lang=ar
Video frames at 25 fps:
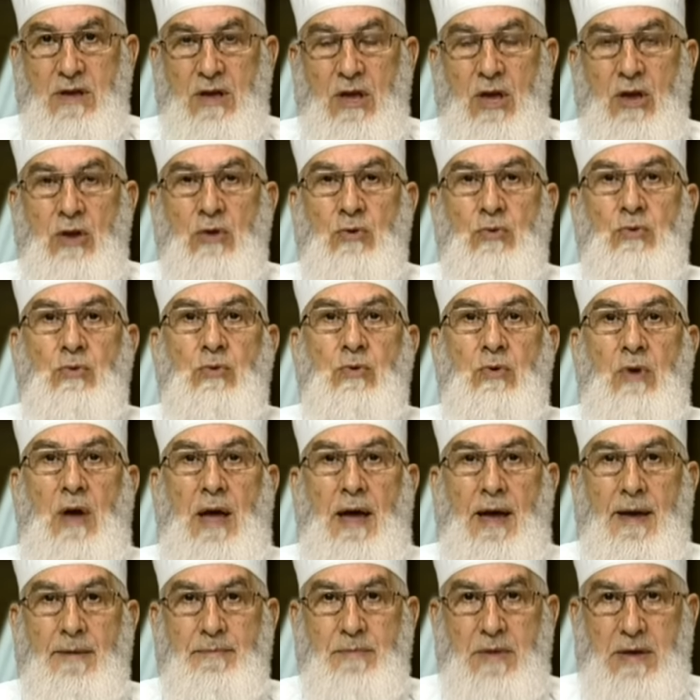نقولوا
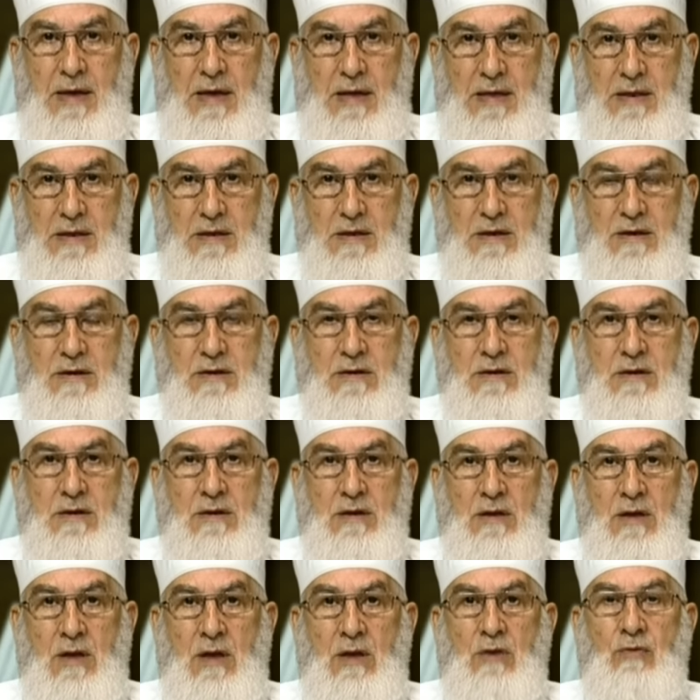أعمال
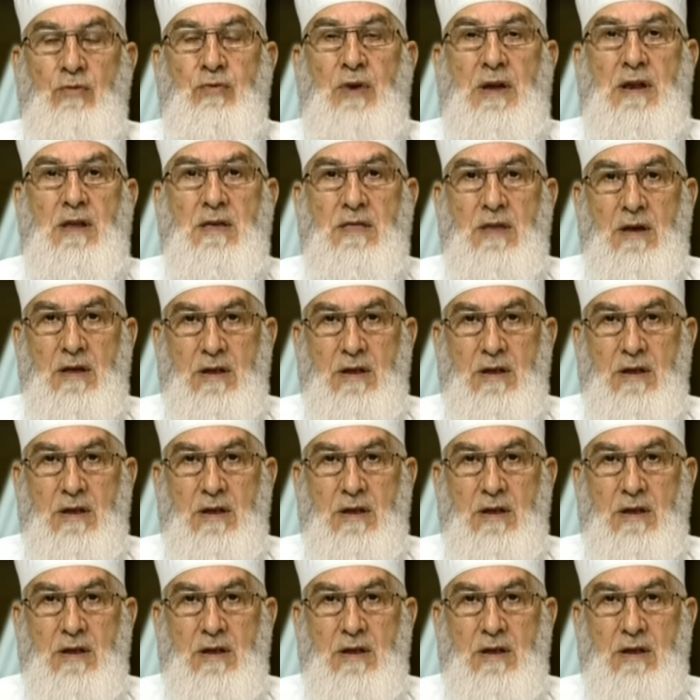فرضها